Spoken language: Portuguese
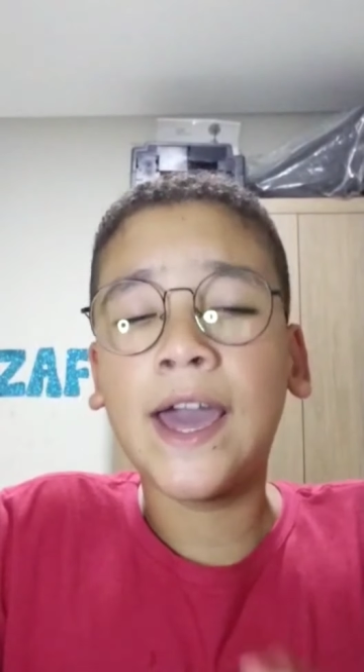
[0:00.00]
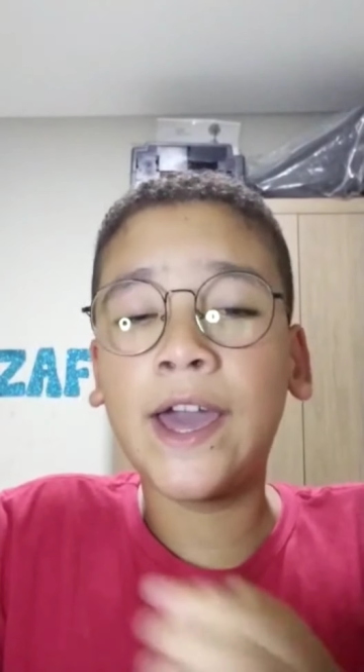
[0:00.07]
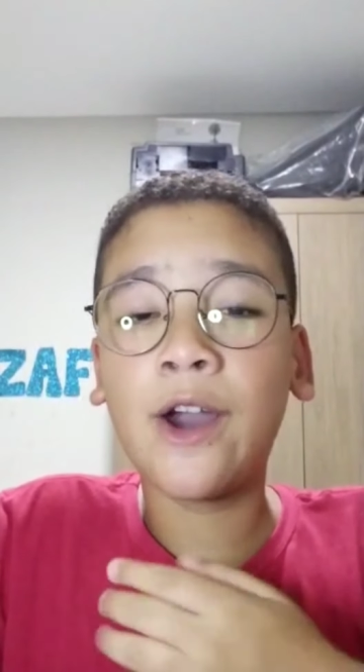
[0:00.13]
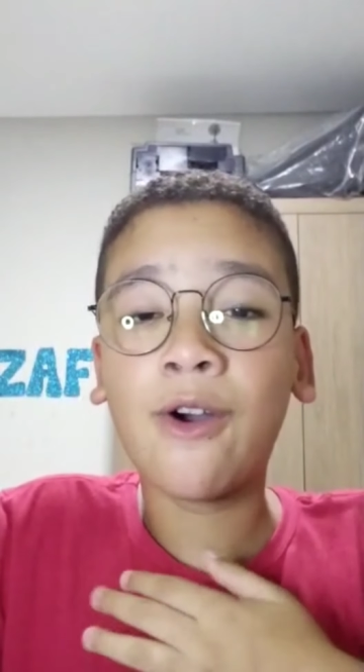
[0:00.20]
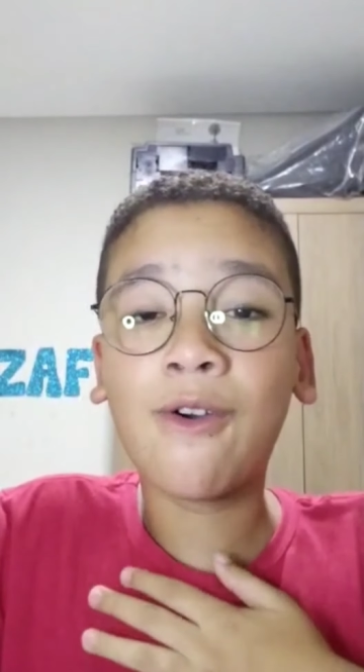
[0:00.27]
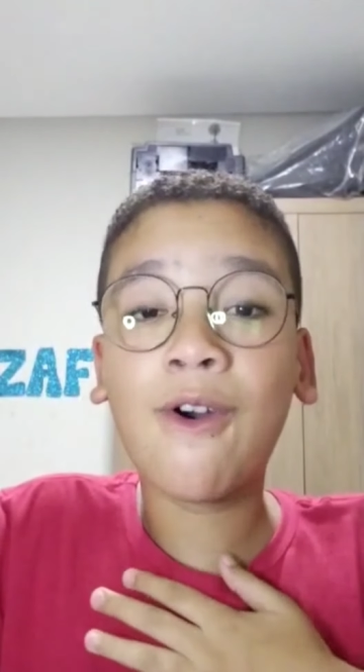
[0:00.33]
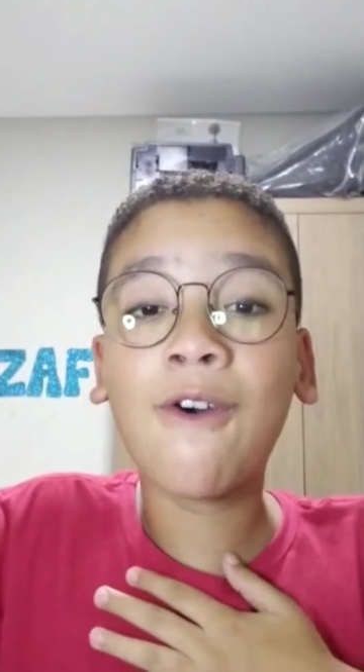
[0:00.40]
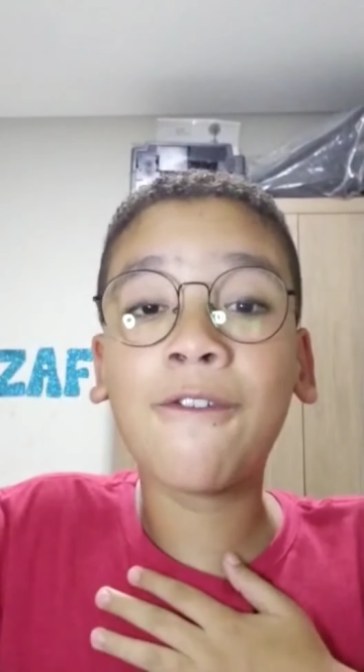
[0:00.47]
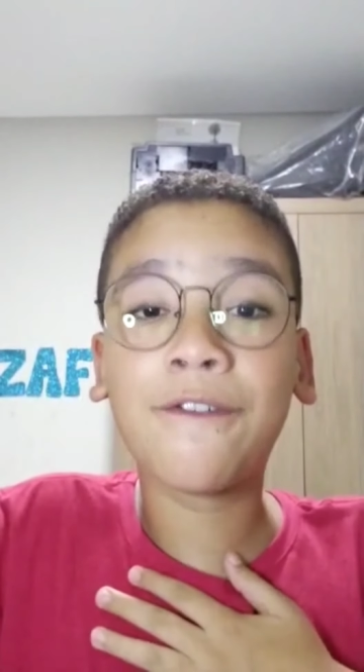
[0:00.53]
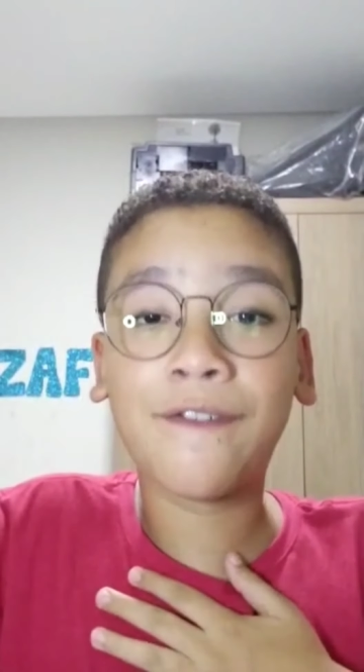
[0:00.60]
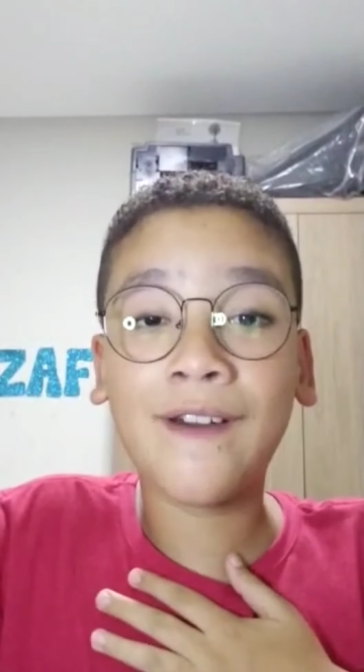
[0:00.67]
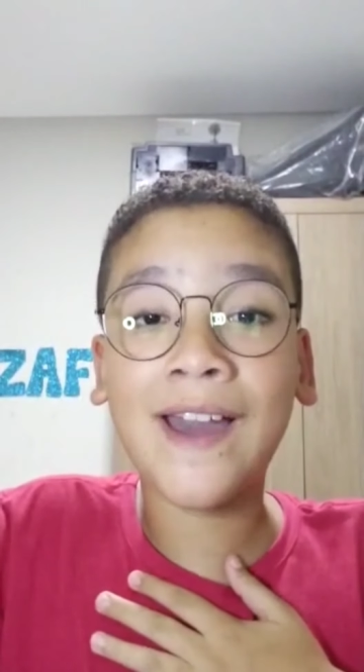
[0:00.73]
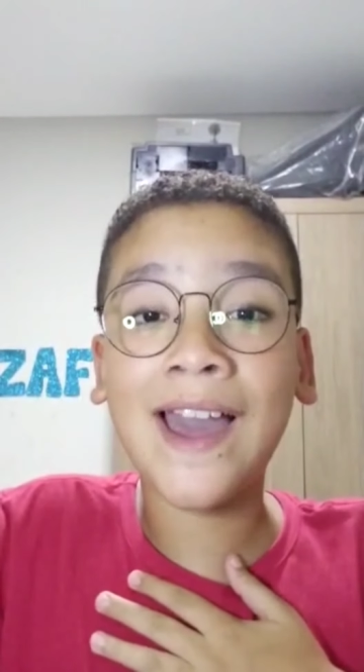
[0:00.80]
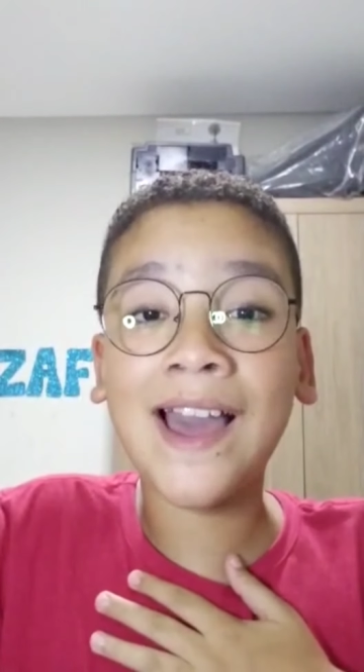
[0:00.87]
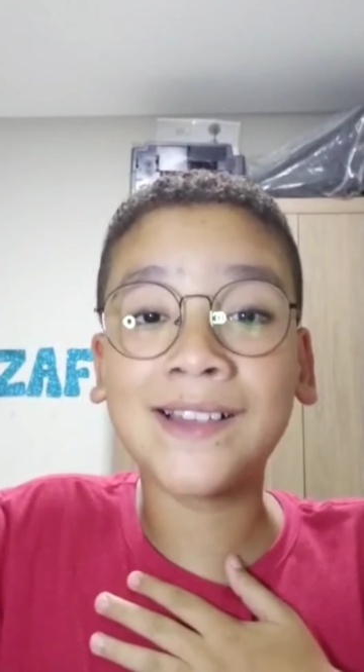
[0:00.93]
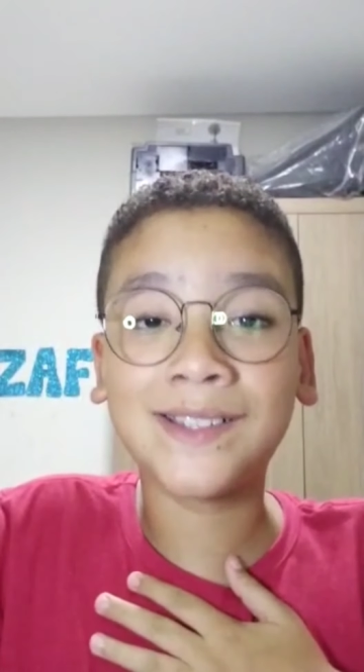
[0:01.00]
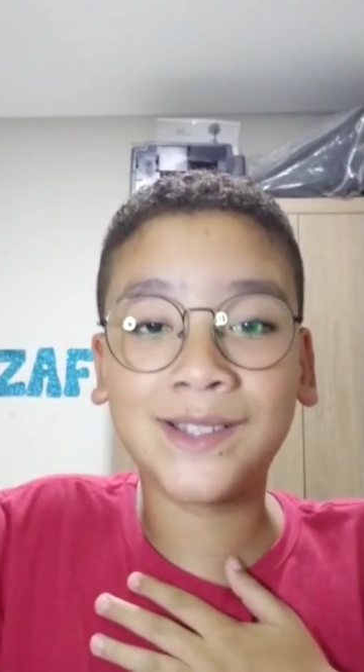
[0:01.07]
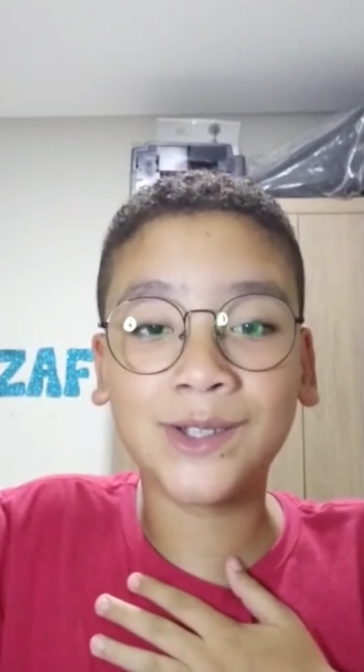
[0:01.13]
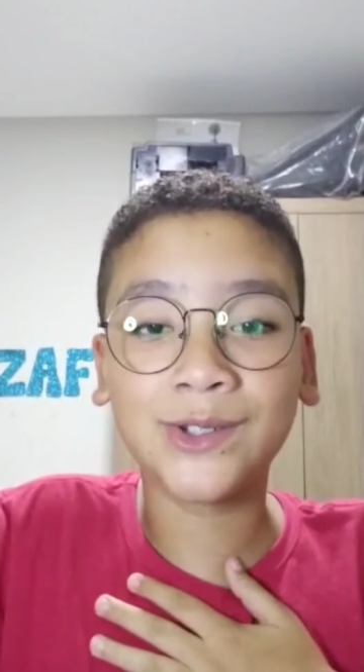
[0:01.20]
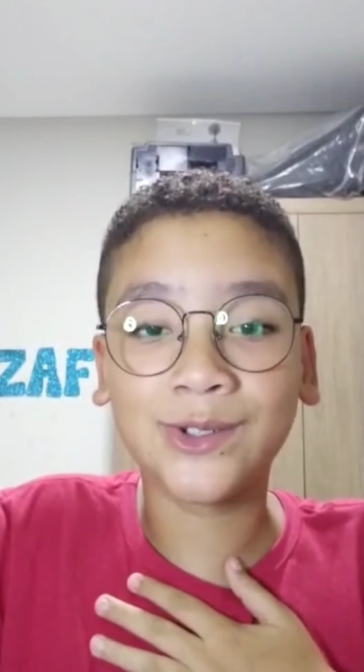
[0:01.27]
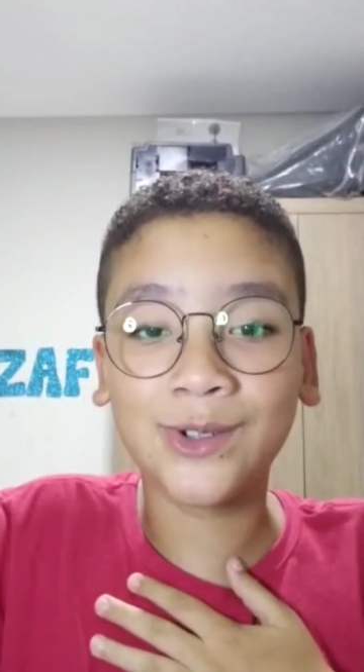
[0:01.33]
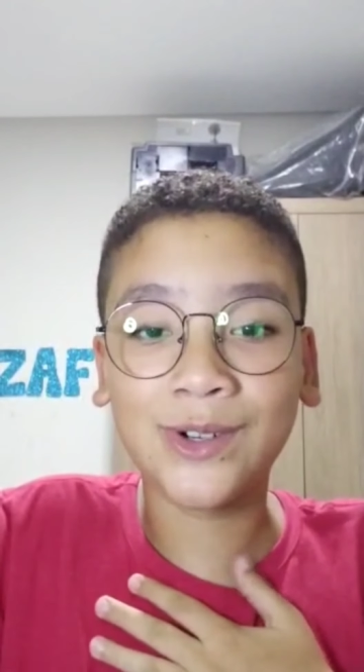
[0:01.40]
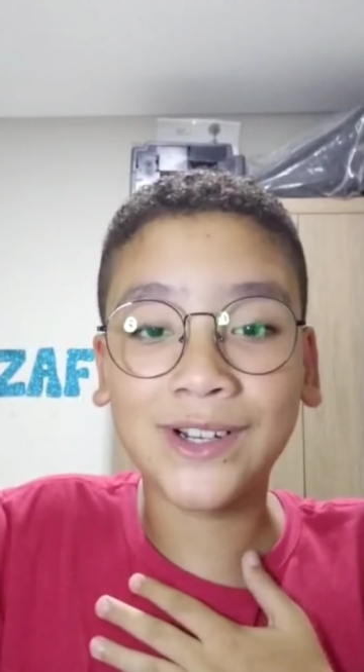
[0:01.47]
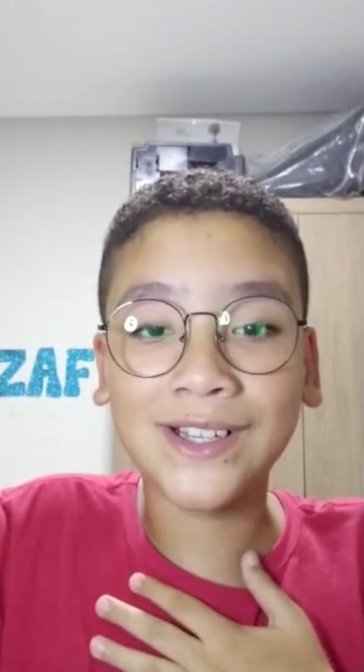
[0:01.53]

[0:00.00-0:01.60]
Eu confesso, eu tô